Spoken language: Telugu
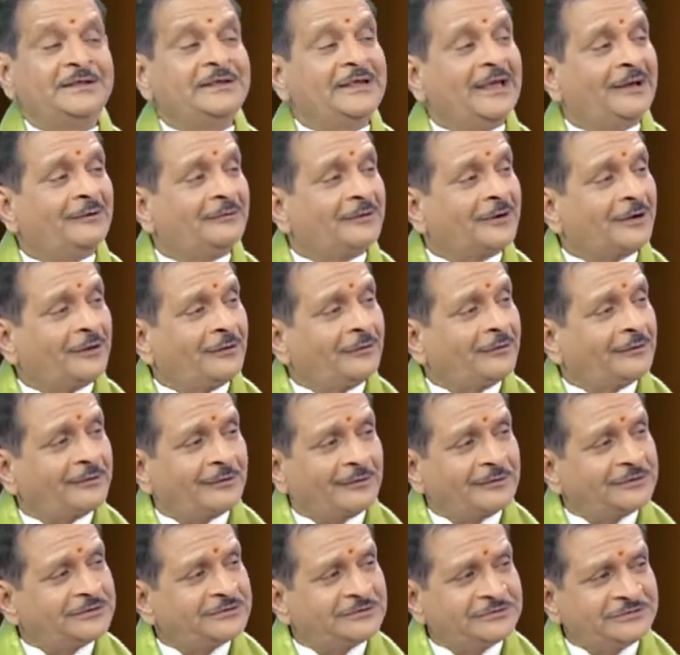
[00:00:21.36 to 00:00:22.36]
ఎవరో
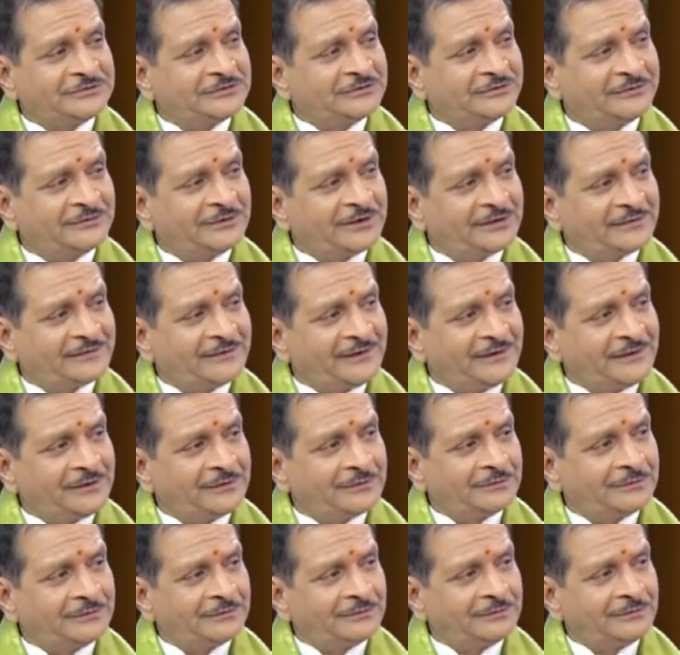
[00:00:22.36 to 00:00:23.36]
ఒకరికి సిగ్గులేదు
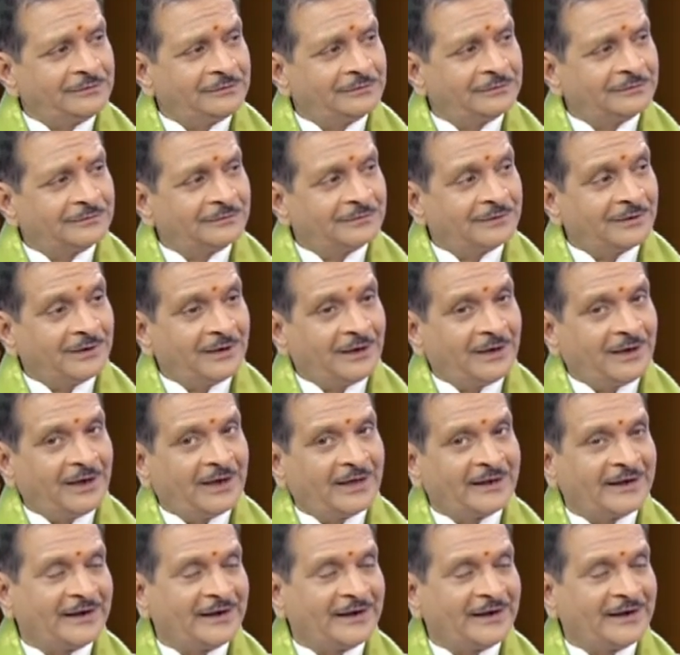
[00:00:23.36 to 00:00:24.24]
నీకు అని